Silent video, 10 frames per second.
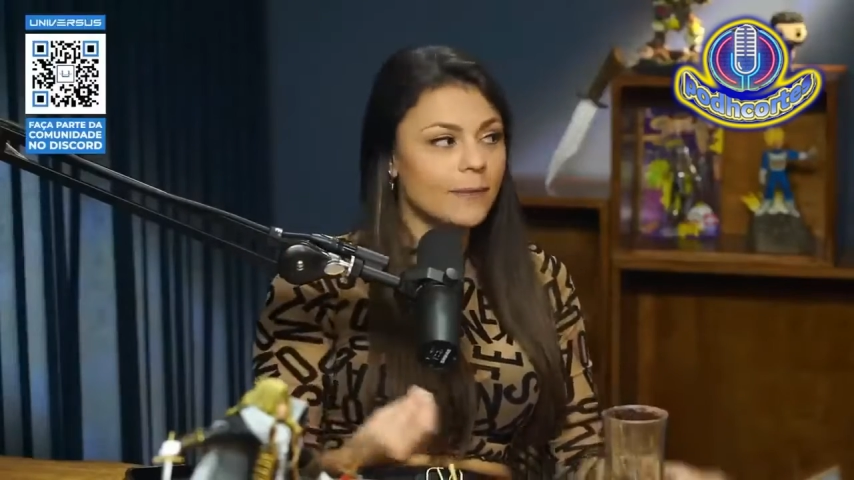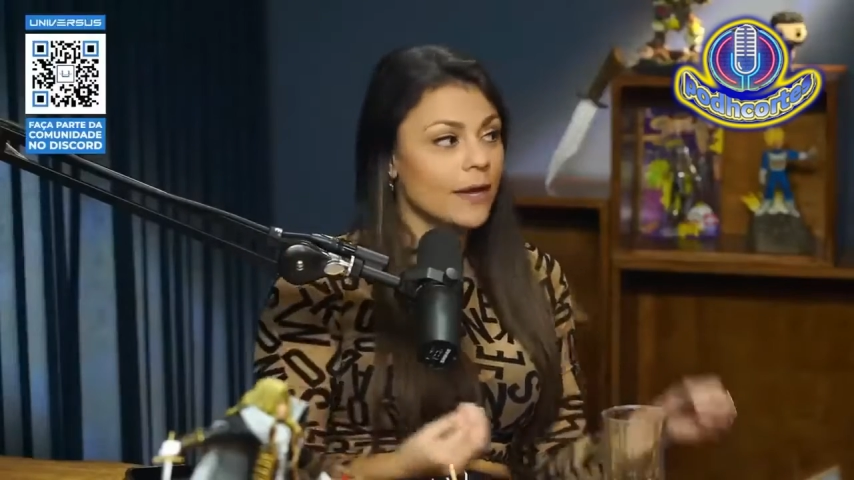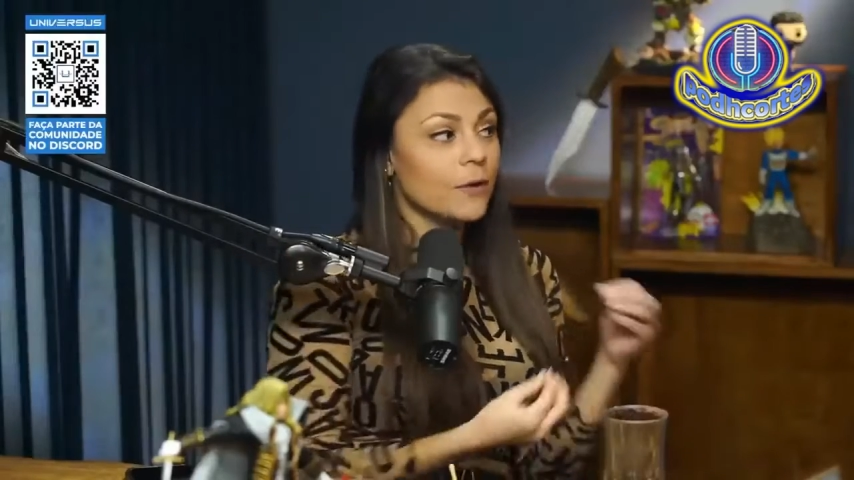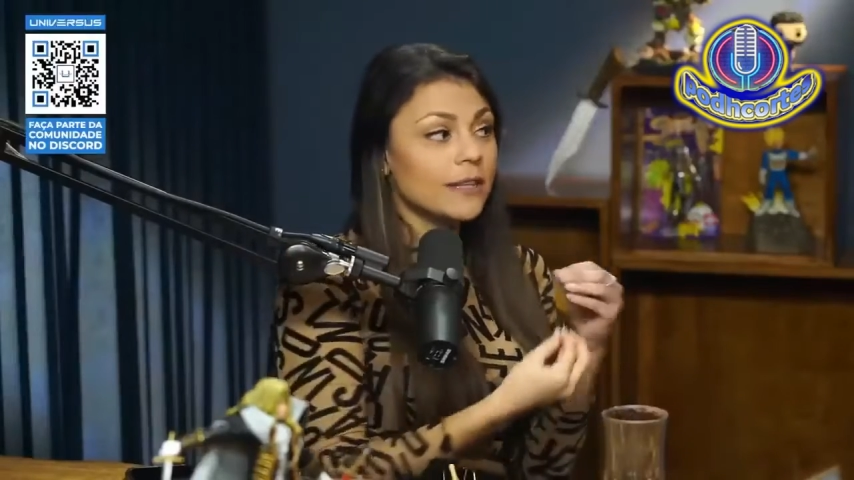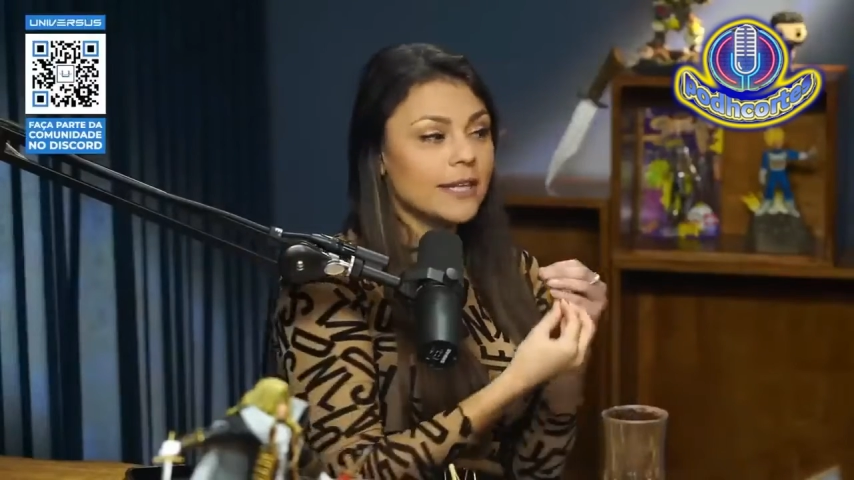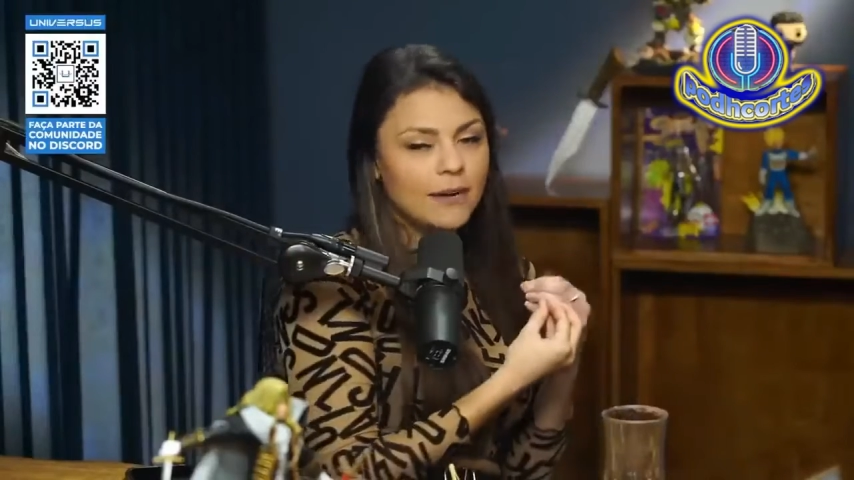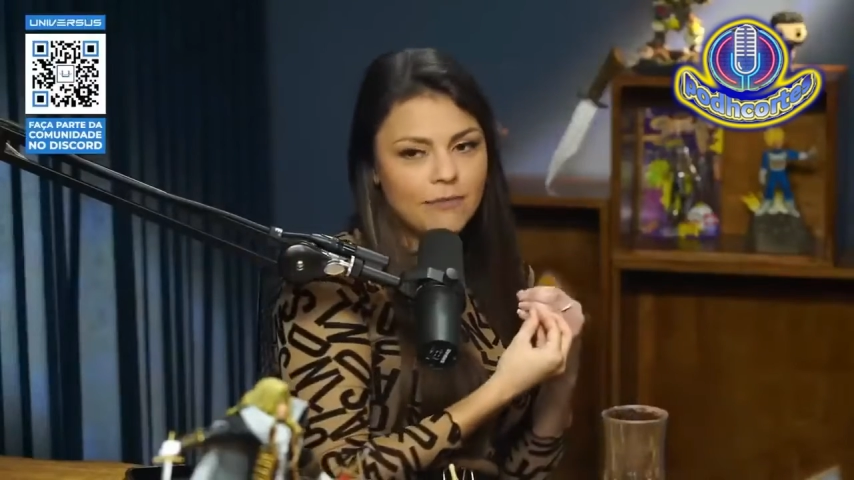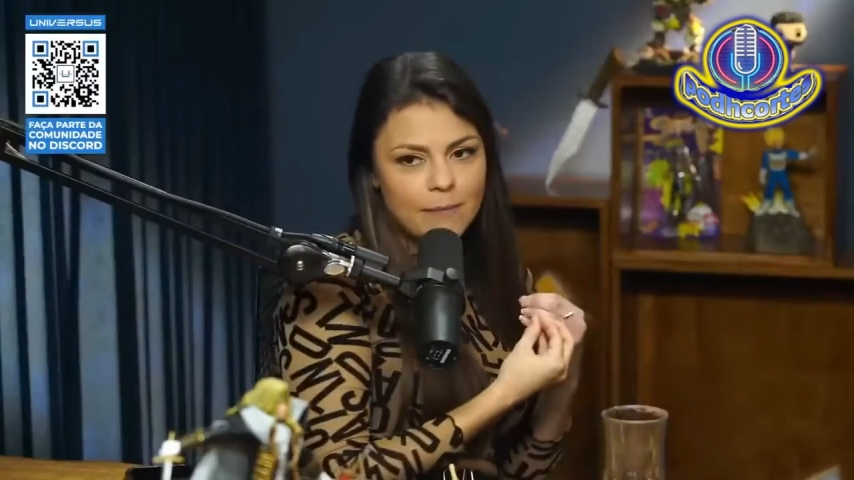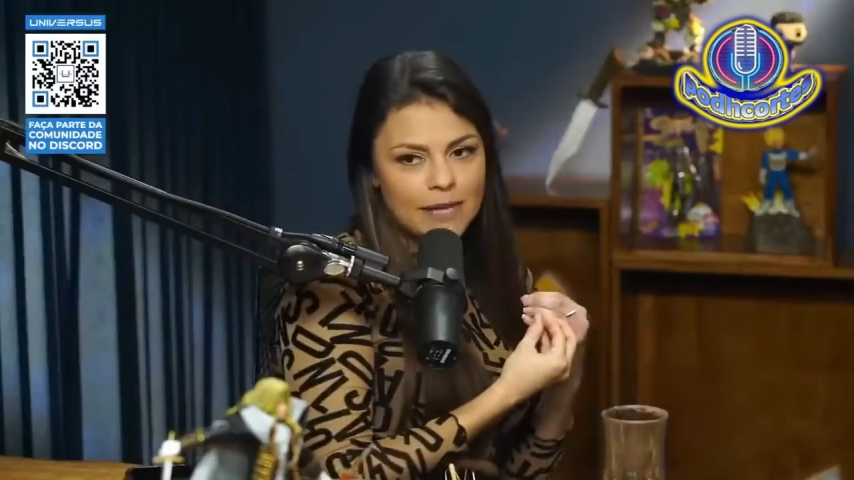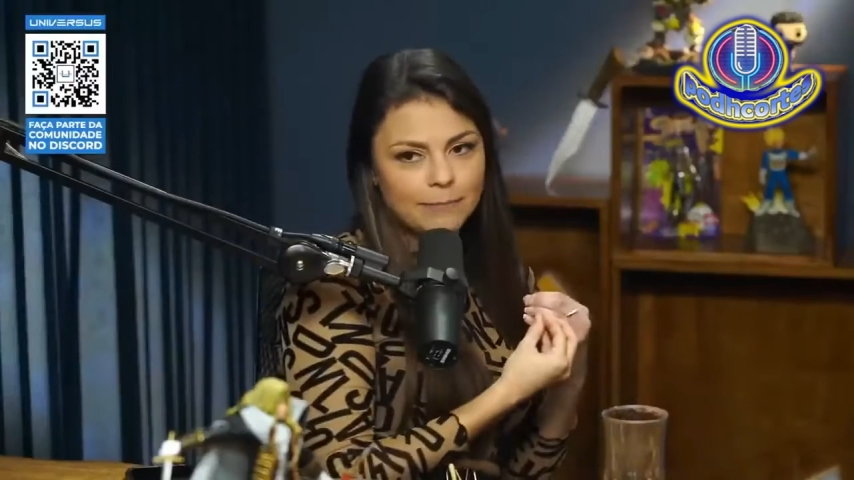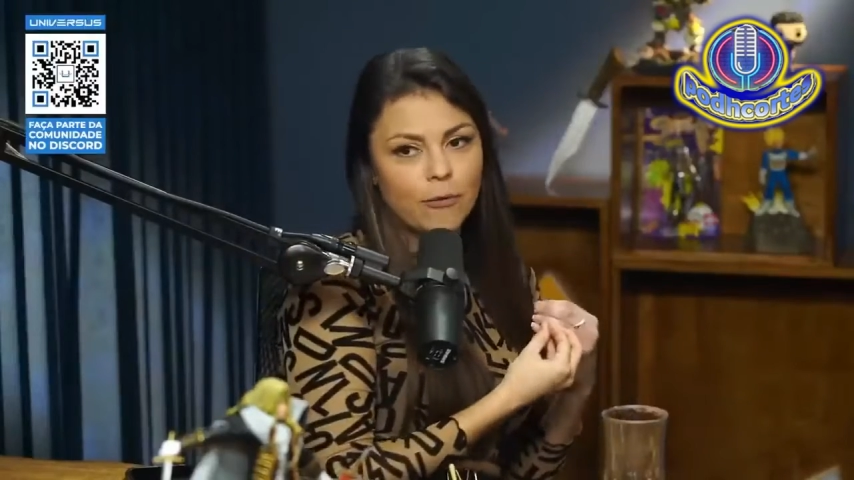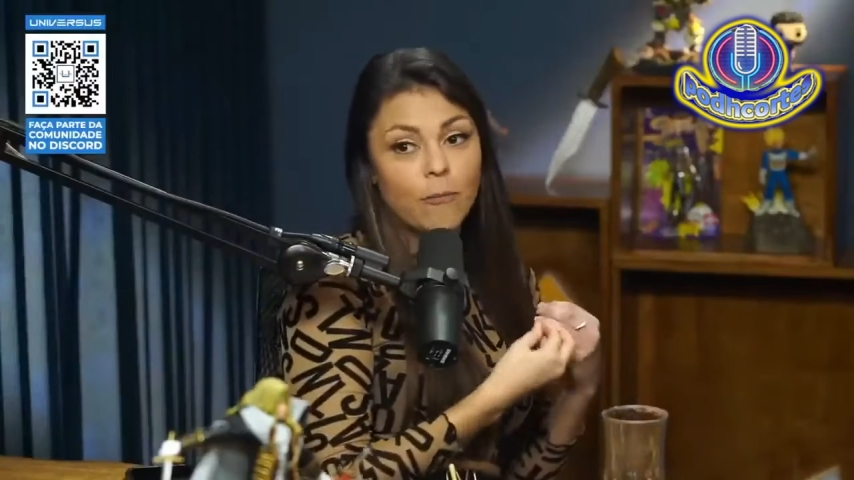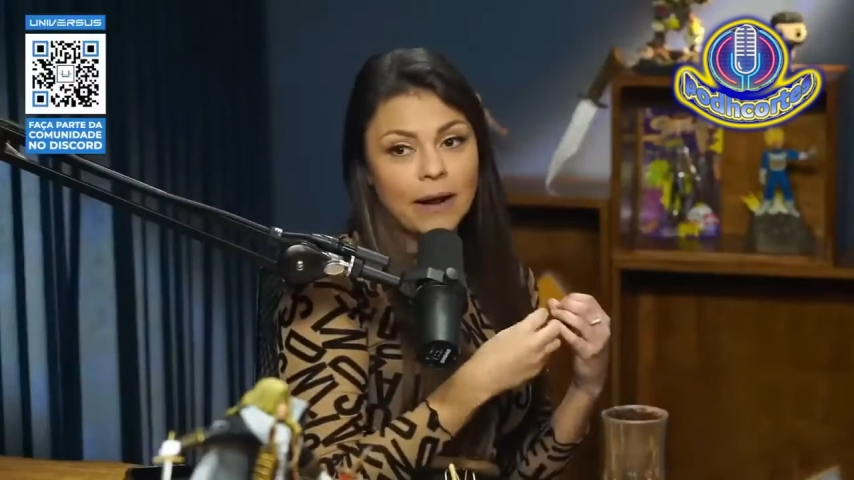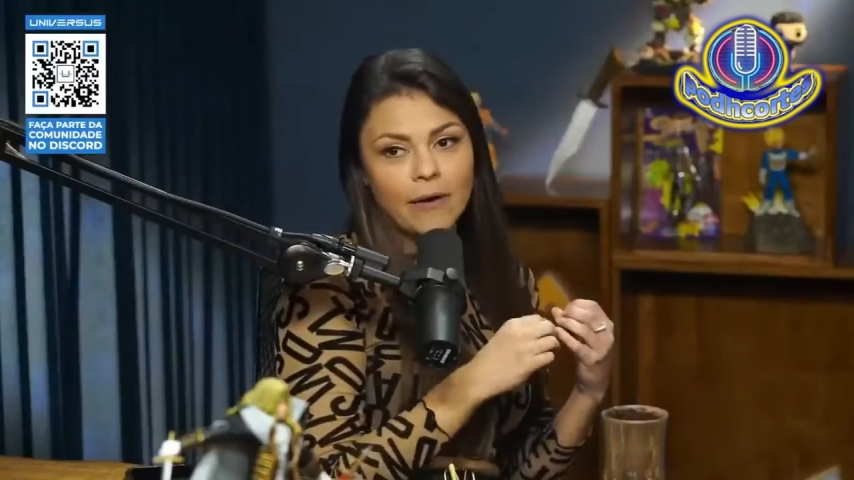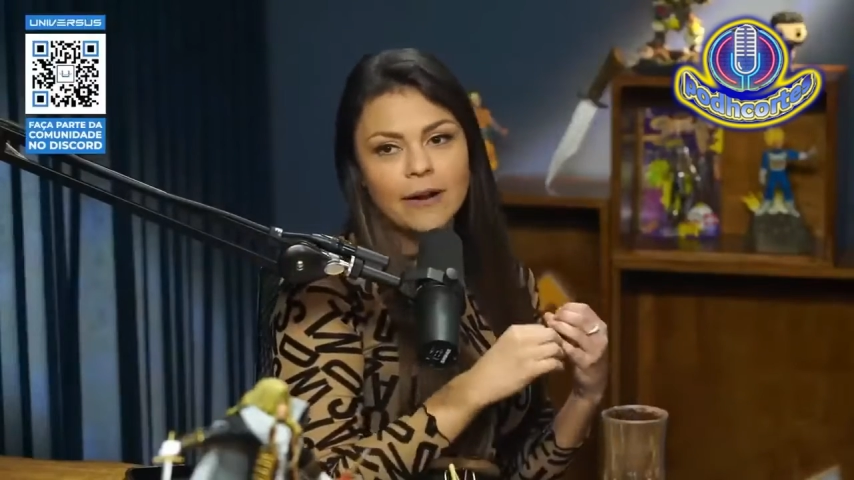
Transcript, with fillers: Eu entrei na farmácia para comprar.